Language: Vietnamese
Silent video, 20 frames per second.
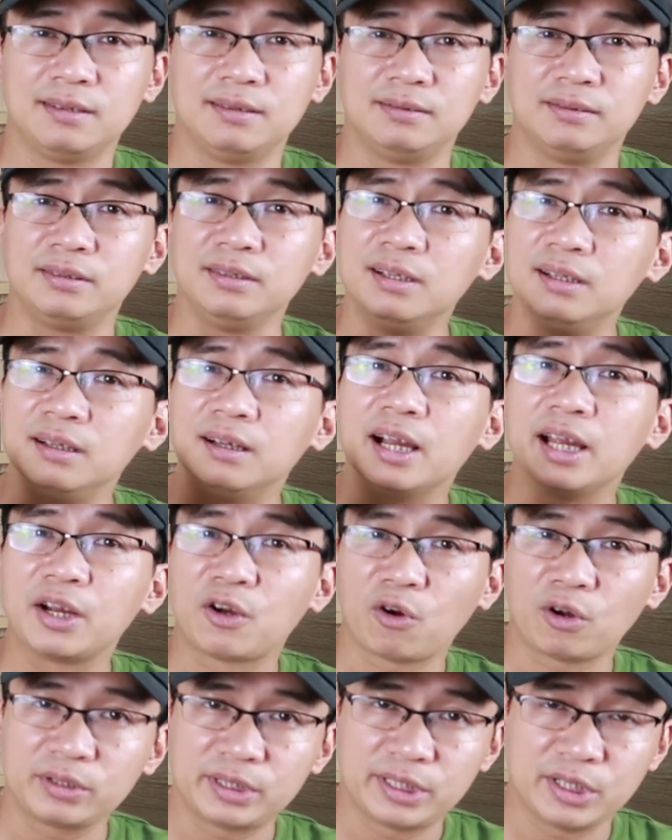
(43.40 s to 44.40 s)
nó đừng gây
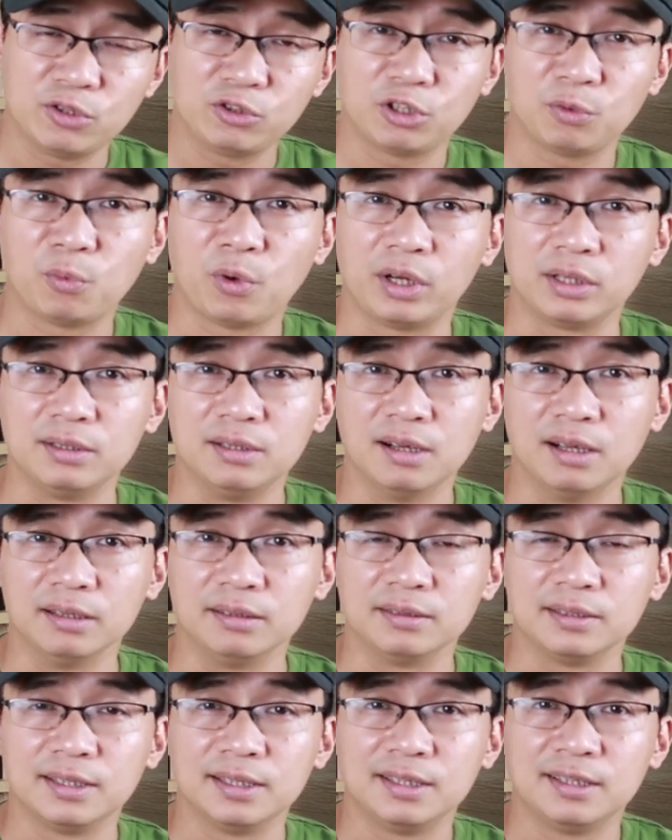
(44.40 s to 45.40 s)
khó chịu cho mọi
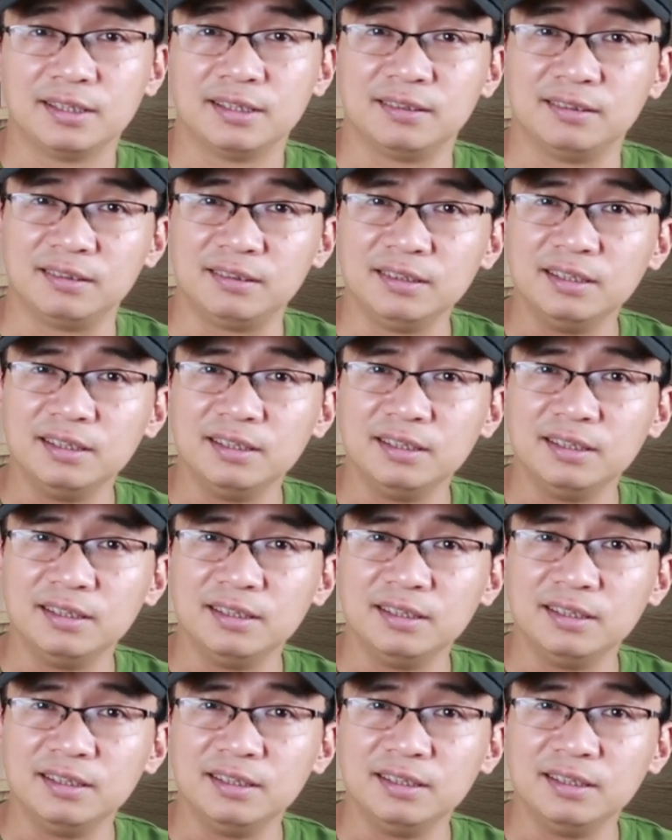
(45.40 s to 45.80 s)
người, nó